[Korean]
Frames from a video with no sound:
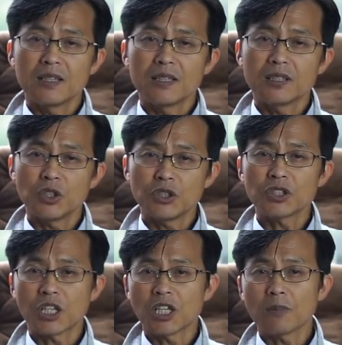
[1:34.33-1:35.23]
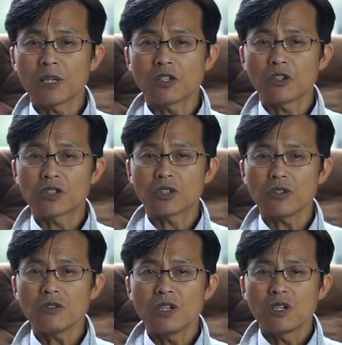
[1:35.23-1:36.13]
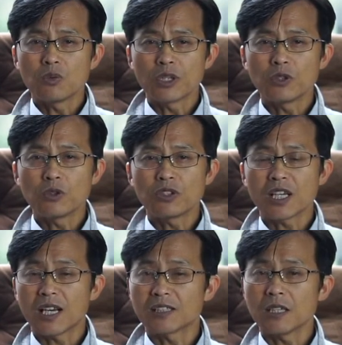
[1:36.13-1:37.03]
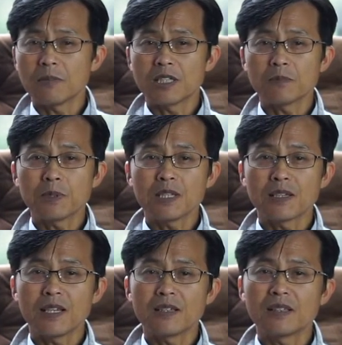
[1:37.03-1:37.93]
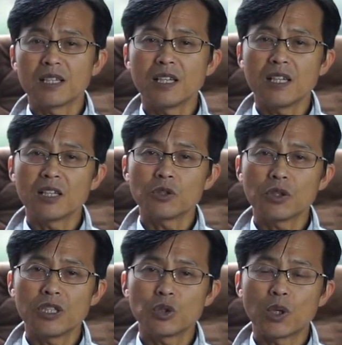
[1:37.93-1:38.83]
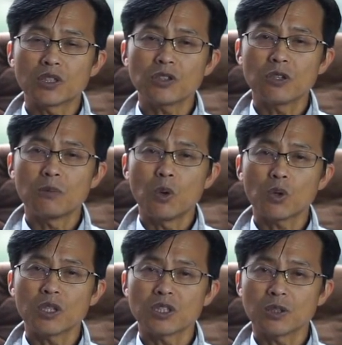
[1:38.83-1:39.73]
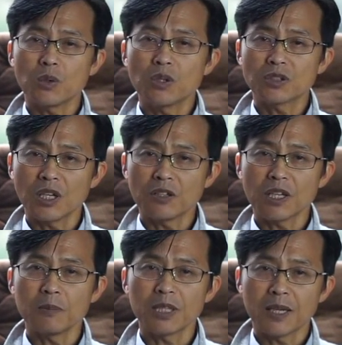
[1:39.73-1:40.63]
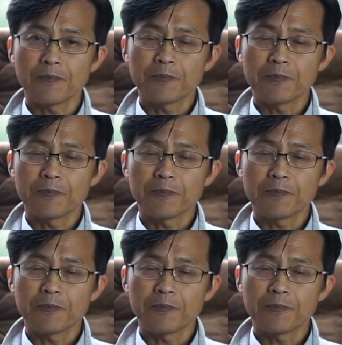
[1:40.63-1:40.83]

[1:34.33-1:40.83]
스위스 제네바를 거쳐 위그너들이 가장 많이 피난한 네덜란드로 이주해서 목회자로 사역을 합니다.